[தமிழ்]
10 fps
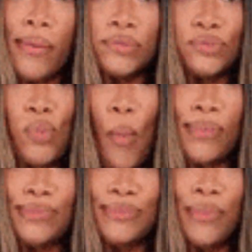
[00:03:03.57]

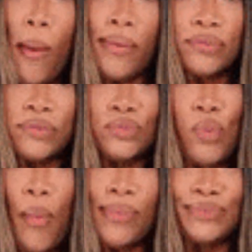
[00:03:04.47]
சேர்த்தீர்கள் என்றால்
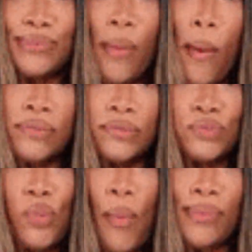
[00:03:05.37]

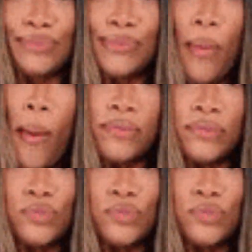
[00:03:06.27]
உங்களுக்கு அது கெடுதலை